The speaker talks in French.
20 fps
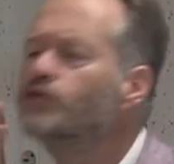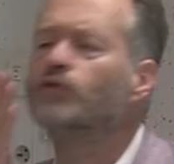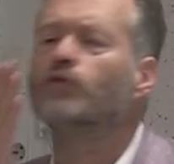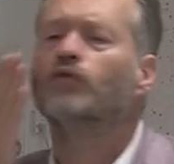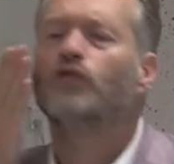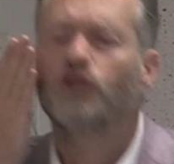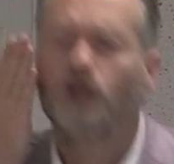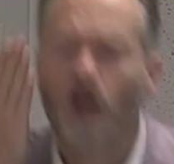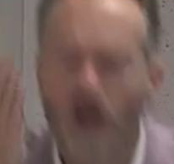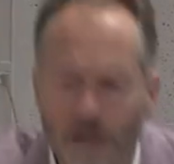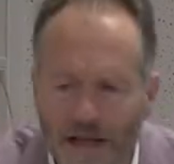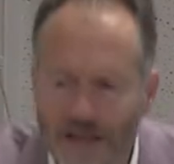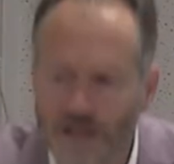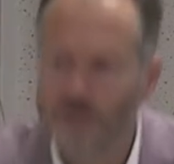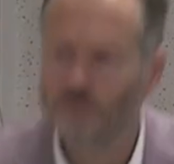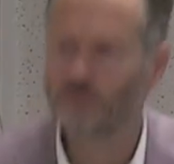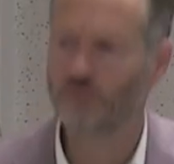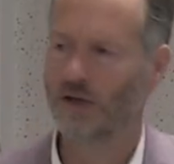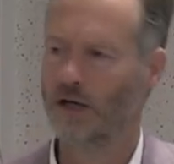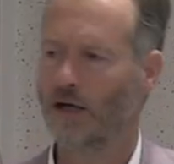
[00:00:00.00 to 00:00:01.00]
sont connes à
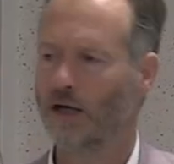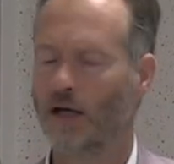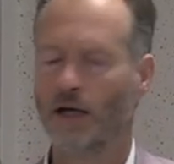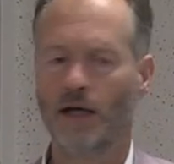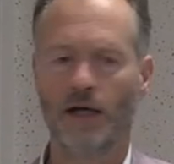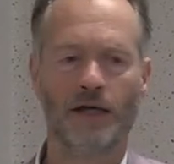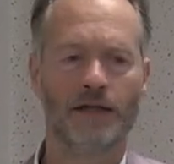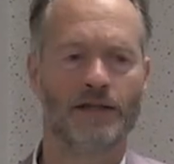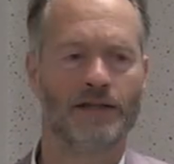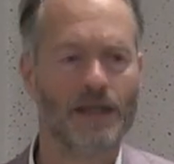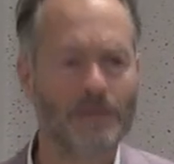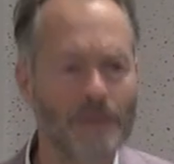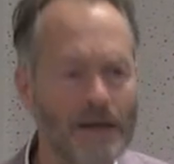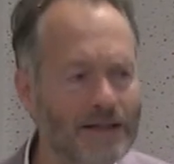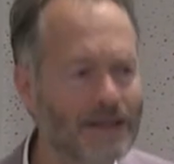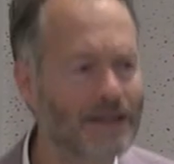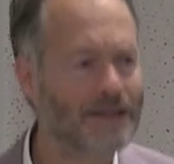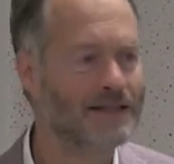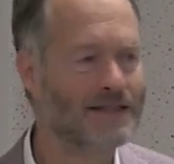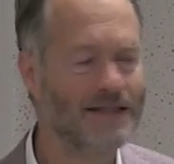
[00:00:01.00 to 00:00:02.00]
ce point
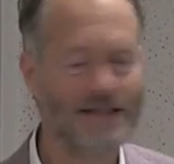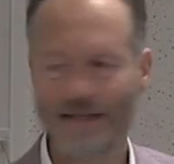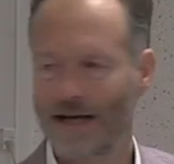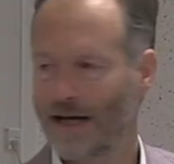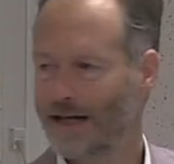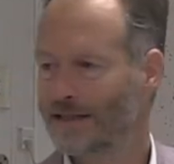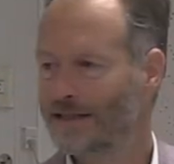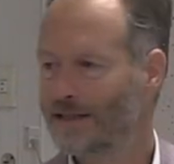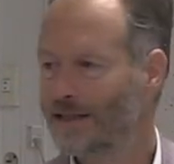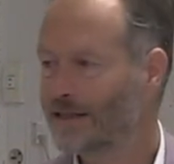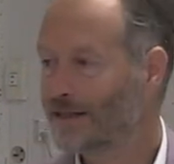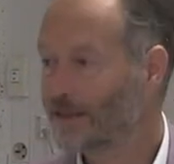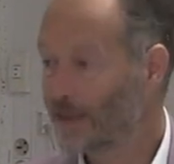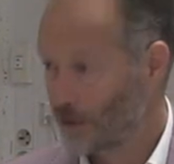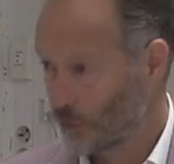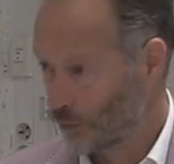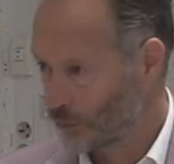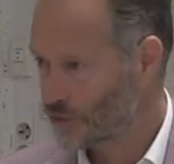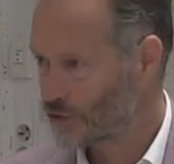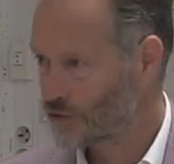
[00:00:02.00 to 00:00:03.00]
d'émettre un signal qui les
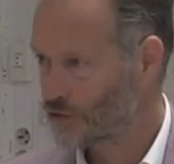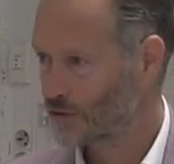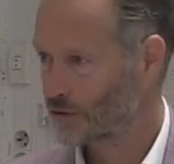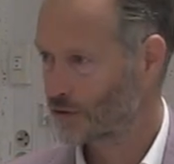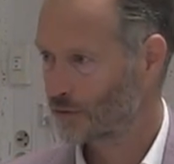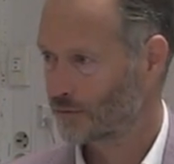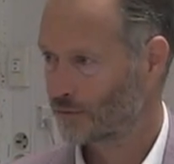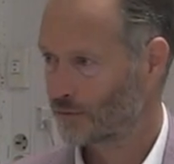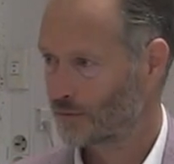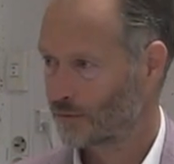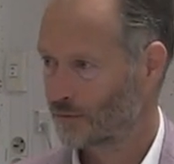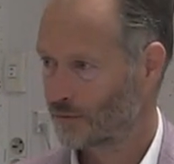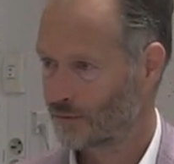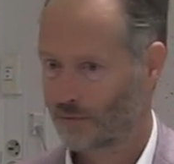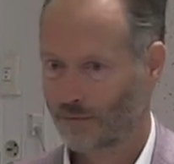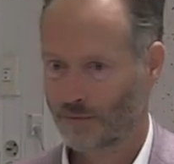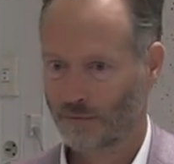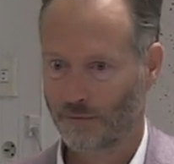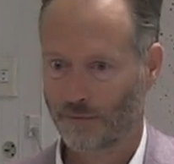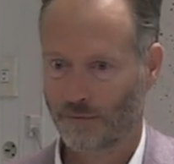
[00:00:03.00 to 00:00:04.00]
dénonce
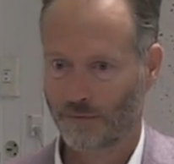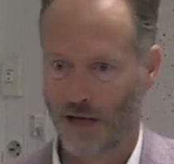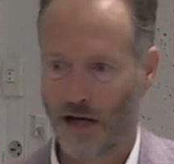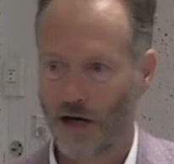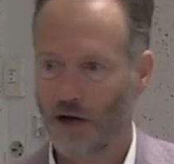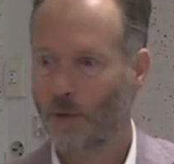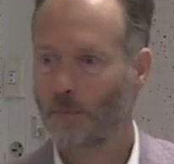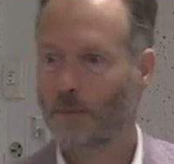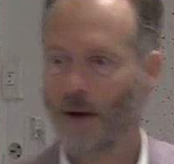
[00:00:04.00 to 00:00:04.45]
à leurs